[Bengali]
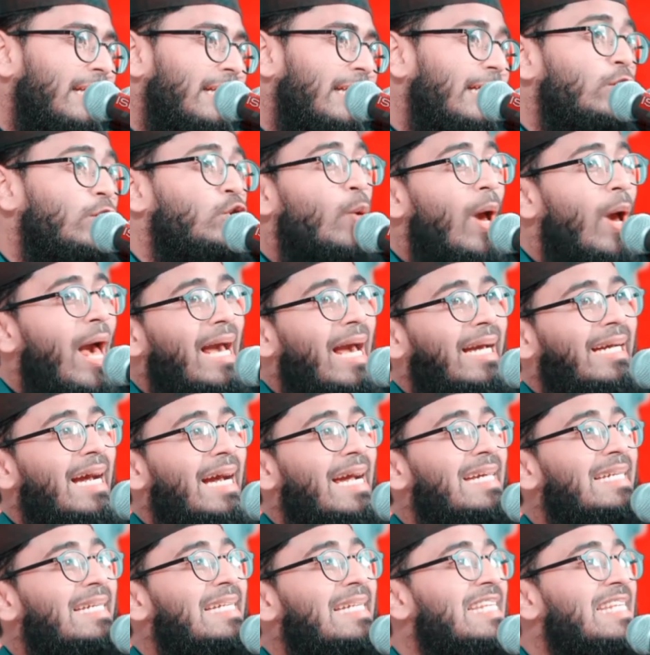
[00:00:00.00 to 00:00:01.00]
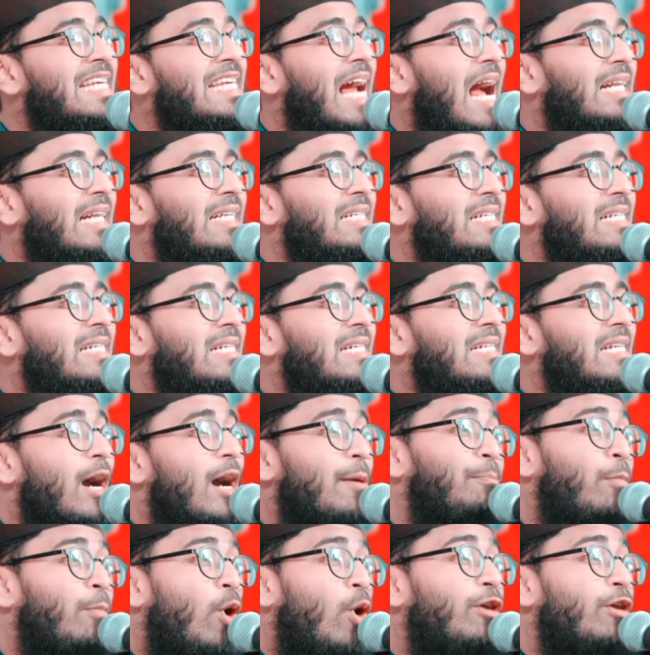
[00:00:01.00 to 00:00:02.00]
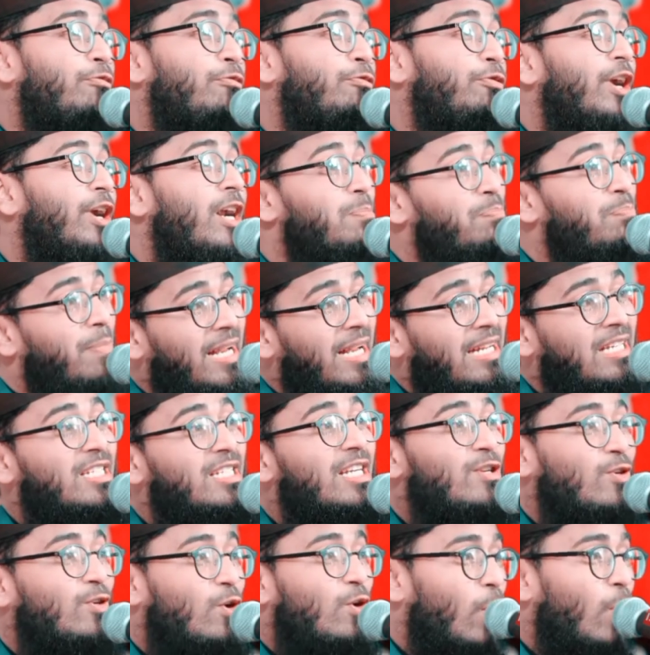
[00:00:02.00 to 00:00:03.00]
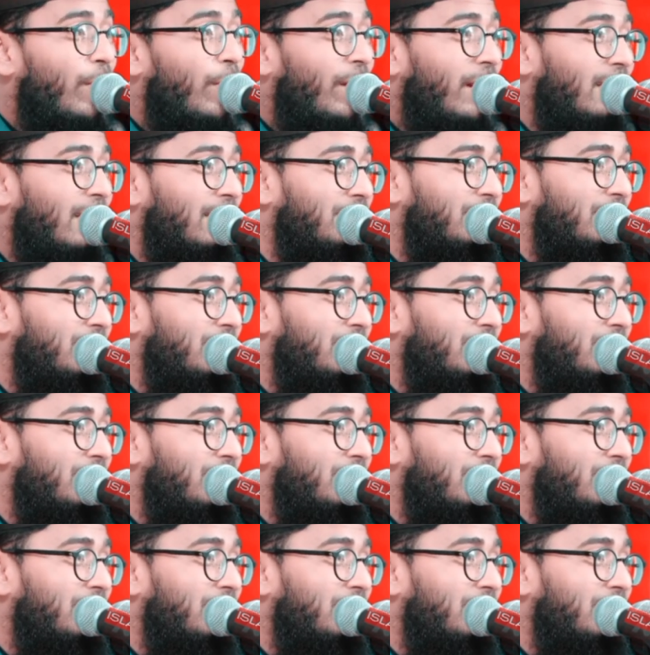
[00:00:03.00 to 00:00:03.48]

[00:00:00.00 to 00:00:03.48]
কিন্তু একাই চারটা বয়ফ্রেন্ড মেনটেন করে